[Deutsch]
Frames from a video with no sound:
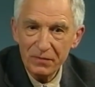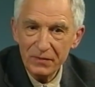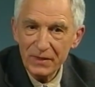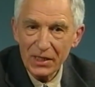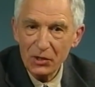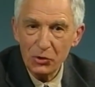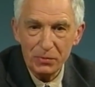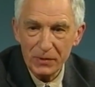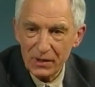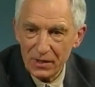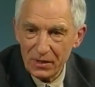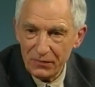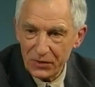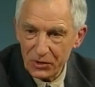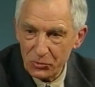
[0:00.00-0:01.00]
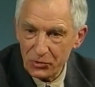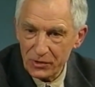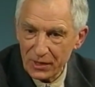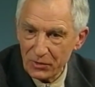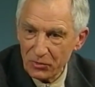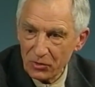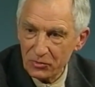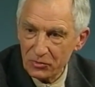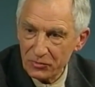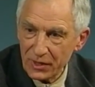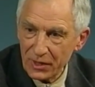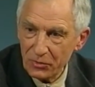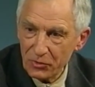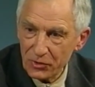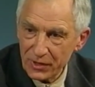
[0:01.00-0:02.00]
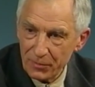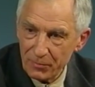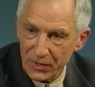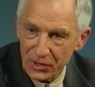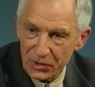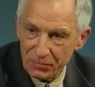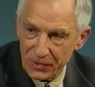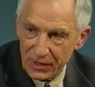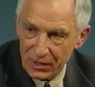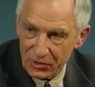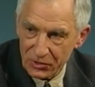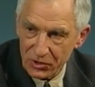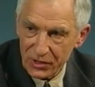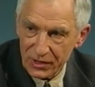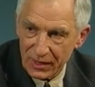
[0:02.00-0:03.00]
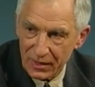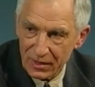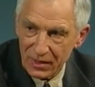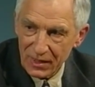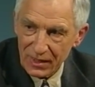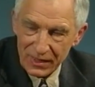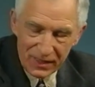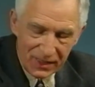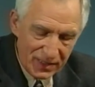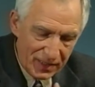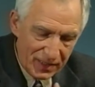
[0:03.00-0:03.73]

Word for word: eine, dadurch wird eine Versuchsanordnung dadurch. Ein Mensch mit einer solchen